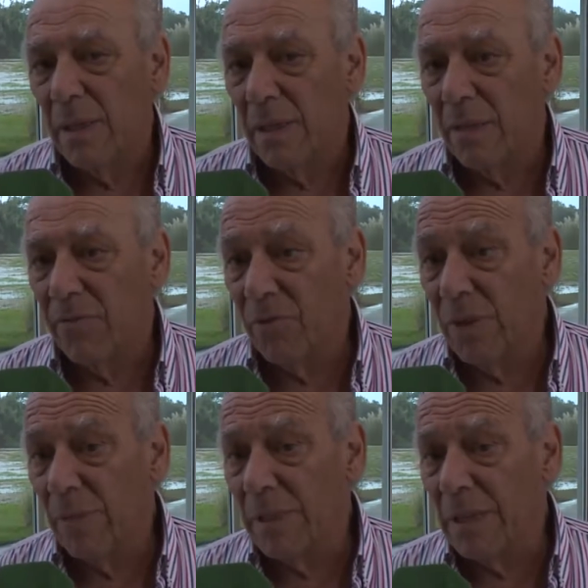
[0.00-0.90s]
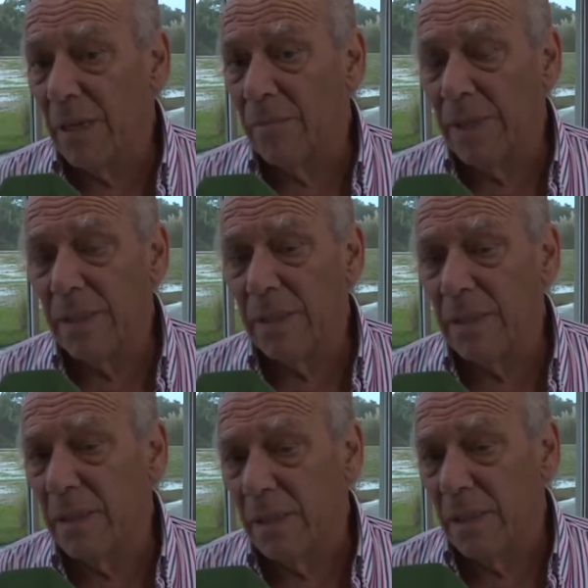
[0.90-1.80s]
eh,
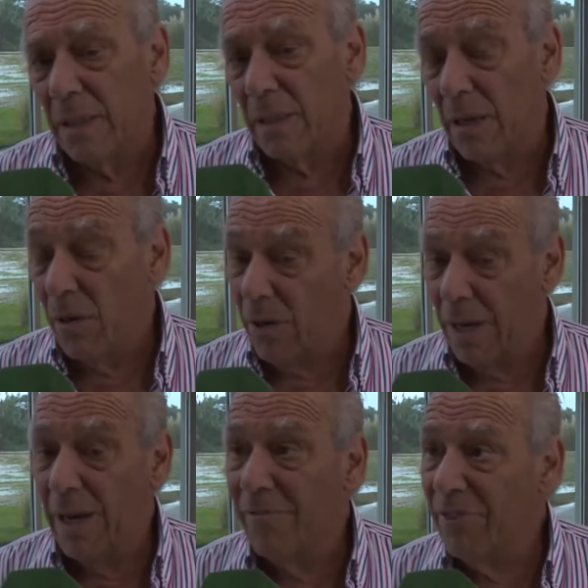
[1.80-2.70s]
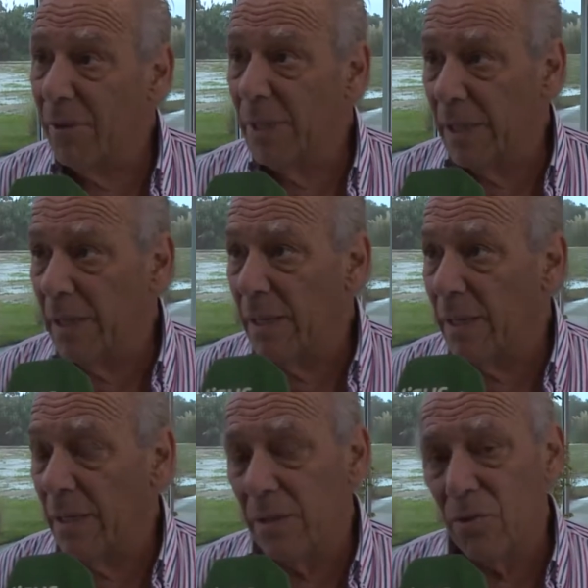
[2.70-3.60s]
fundamentalmente de lo que es la enfermedad
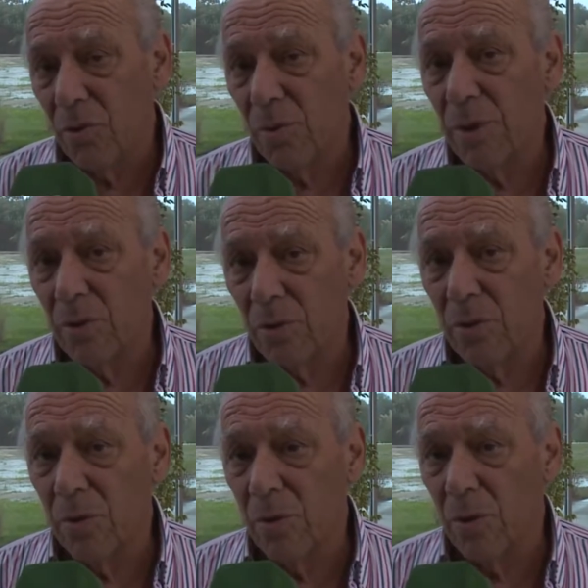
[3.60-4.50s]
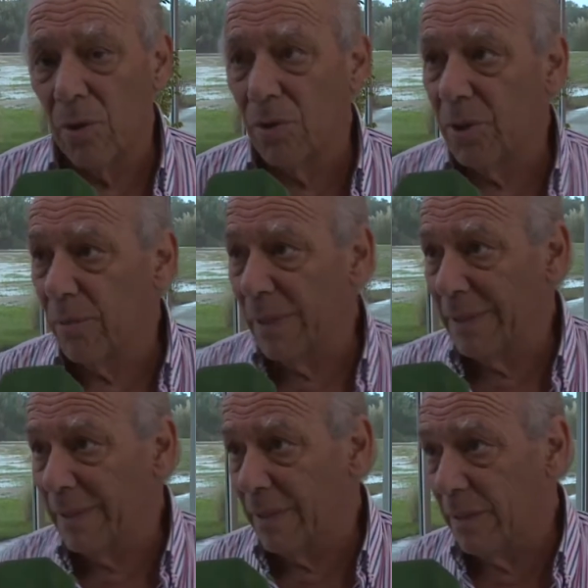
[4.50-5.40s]
y sobre todo los
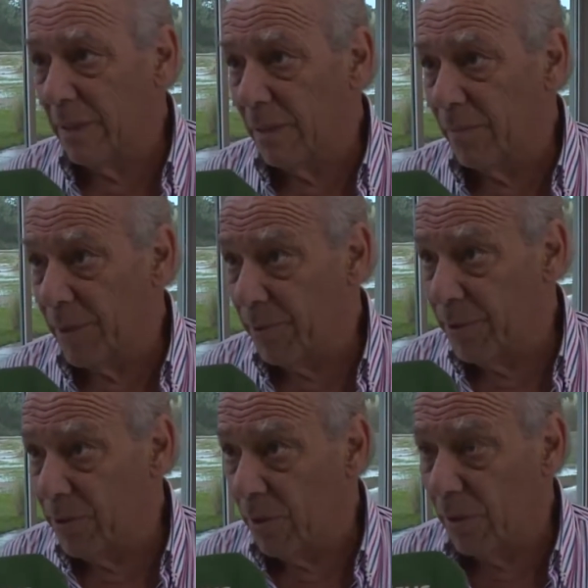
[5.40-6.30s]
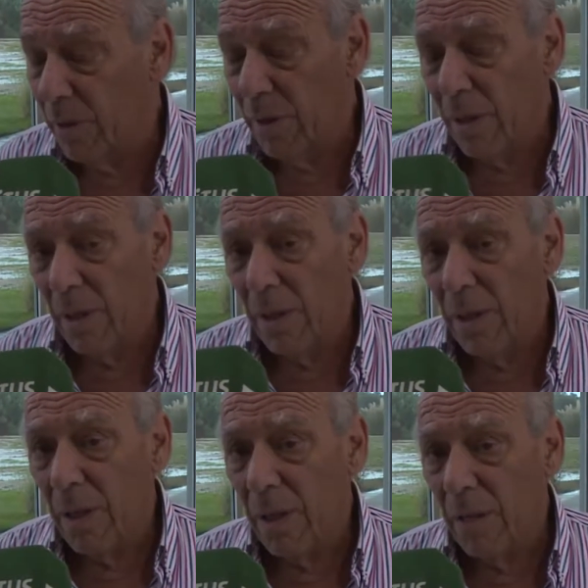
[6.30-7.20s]
temas de prevención.
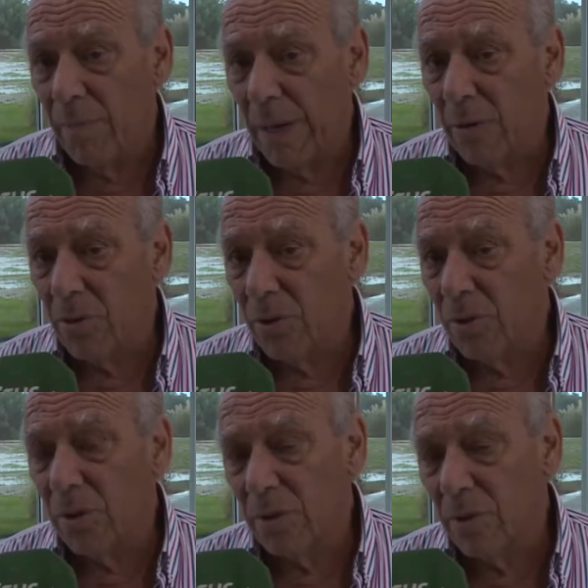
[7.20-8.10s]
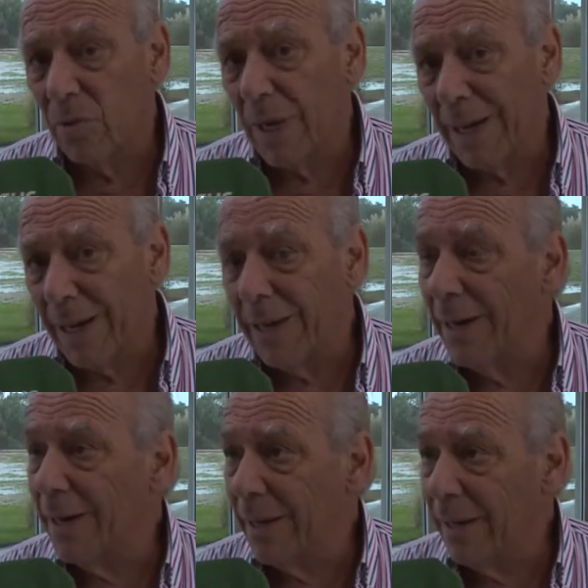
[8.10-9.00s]
Eh, para nosotros es una gran
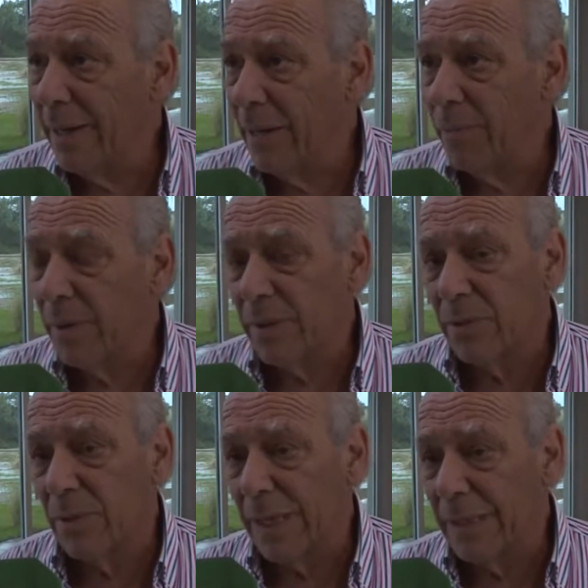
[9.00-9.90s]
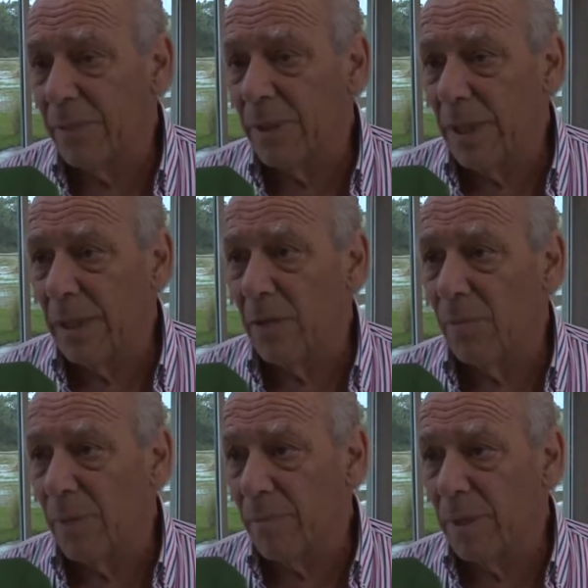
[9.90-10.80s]
alegría porque es una actividad que nos
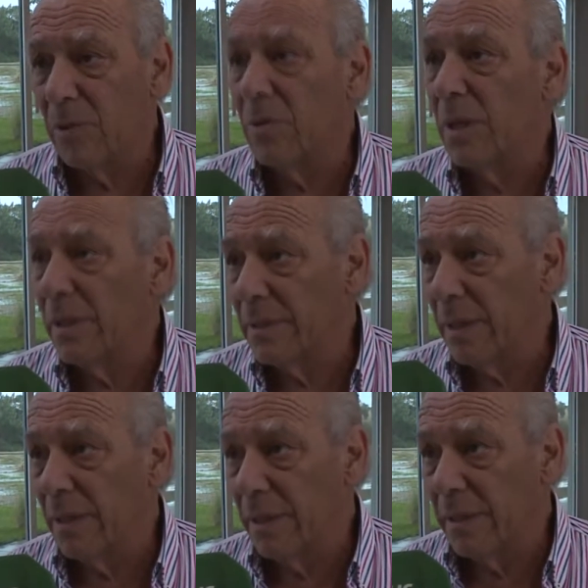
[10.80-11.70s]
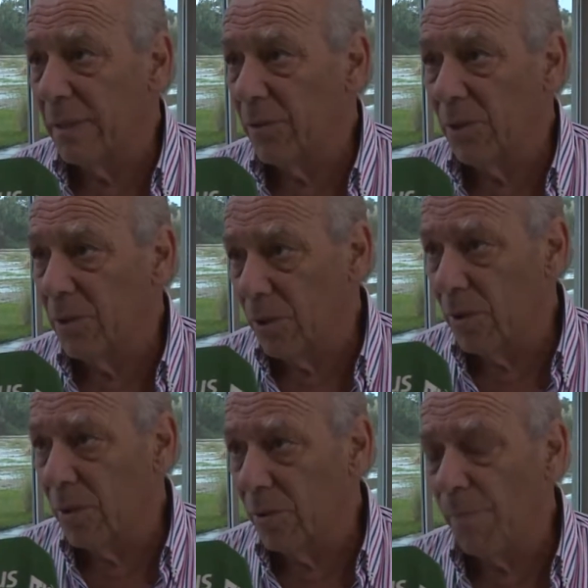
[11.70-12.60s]
permite utilizar este
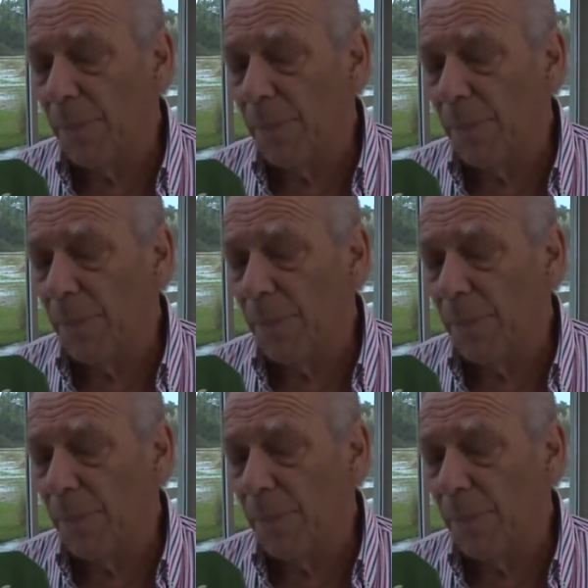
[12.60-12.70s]
auditorio,